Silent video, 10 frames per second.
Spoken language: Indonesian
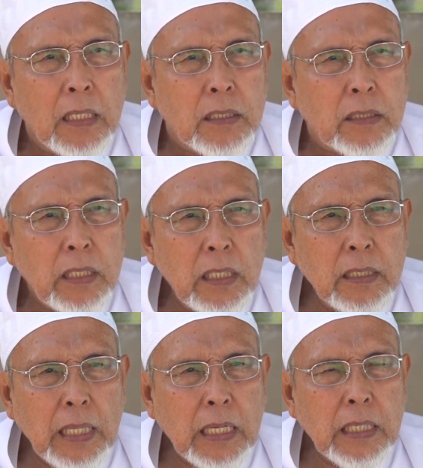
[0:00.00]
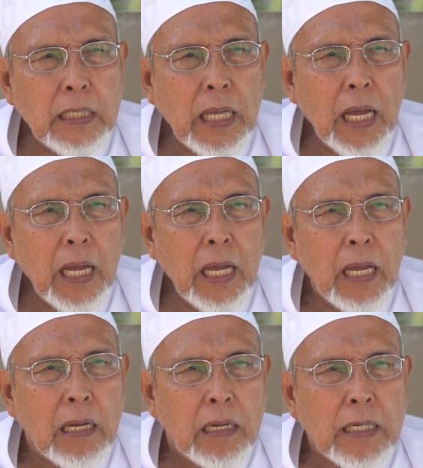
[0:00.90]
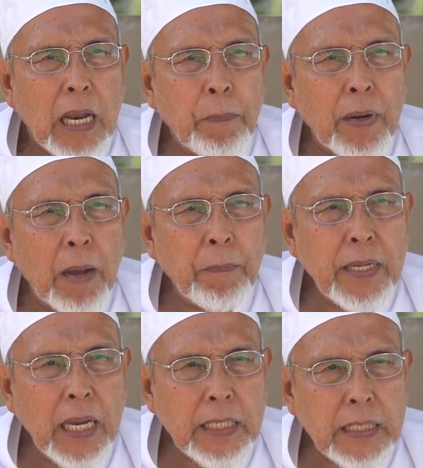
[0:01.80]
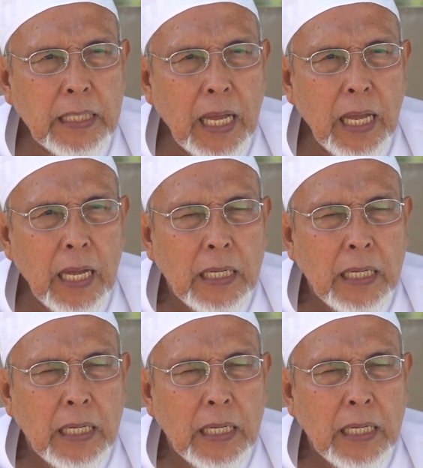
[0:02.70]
cinta kita, dan pengabdian kita,